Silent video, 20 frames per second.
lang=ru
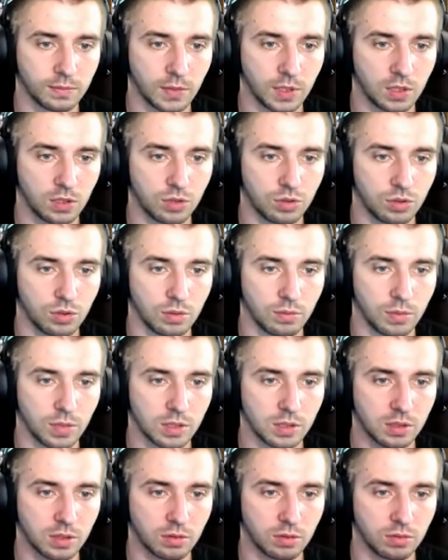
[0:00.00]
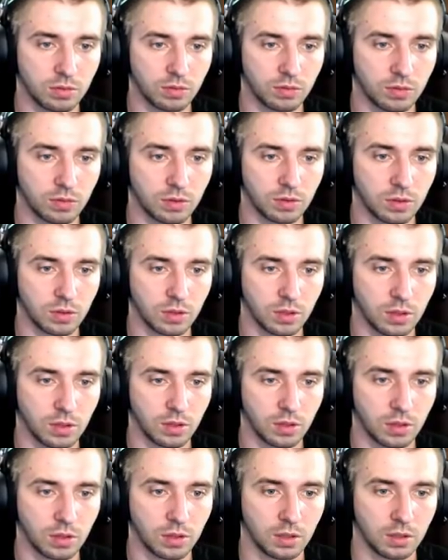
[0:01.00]
Еще и место у него.
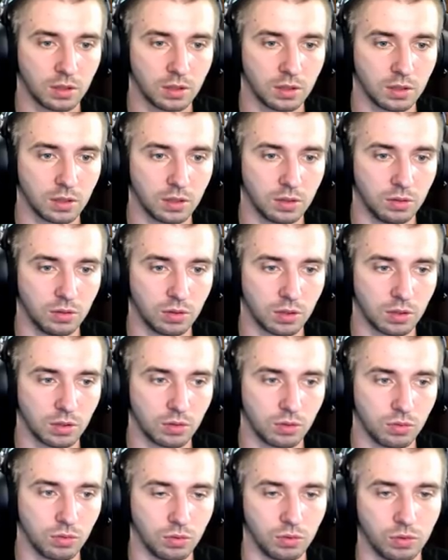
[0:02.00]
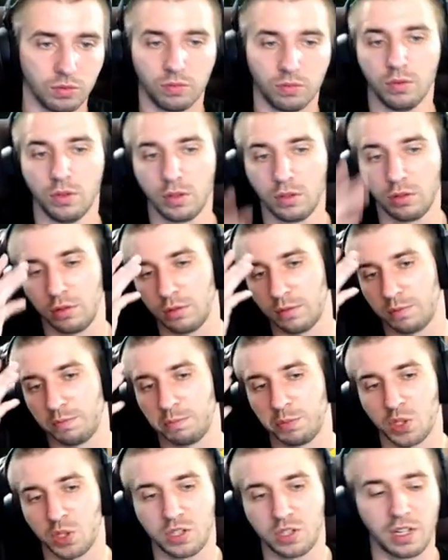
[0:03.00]
Горгул. Вот он,
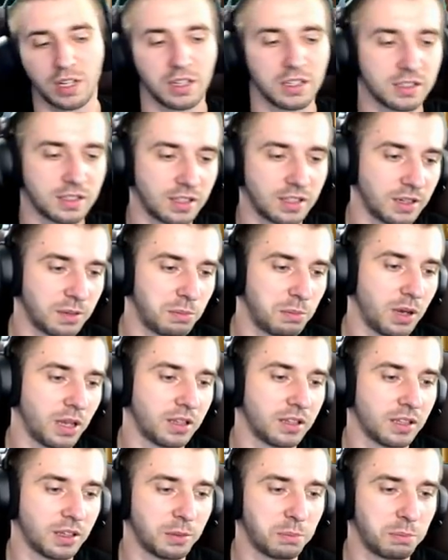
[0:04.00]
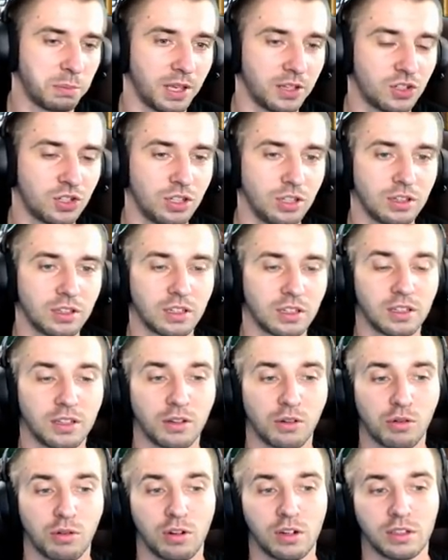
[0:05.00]
пожалуйста, ребята. Опять читерный
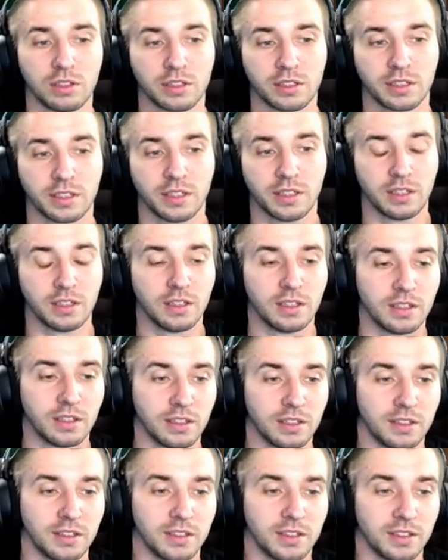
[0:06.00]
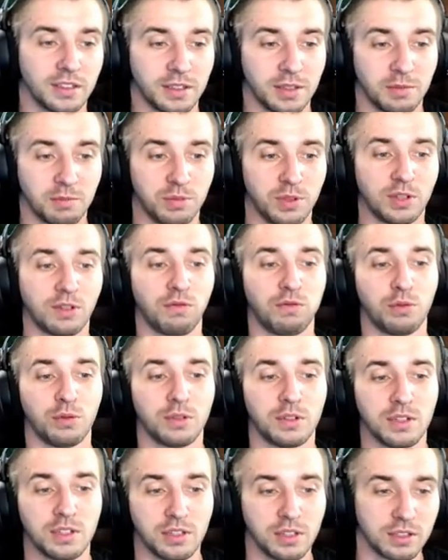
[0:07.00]
роллинг. Бигфут,
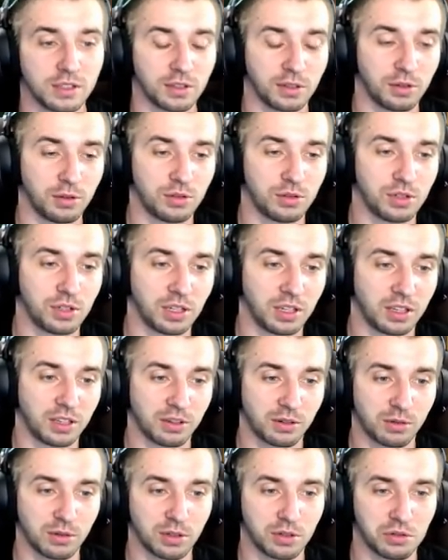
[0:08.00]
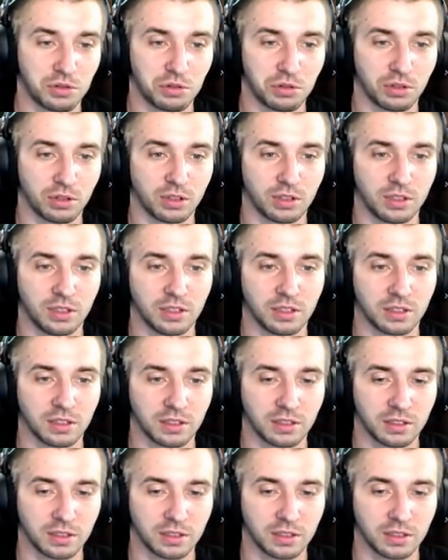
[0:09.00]
недостающий герой, еще один.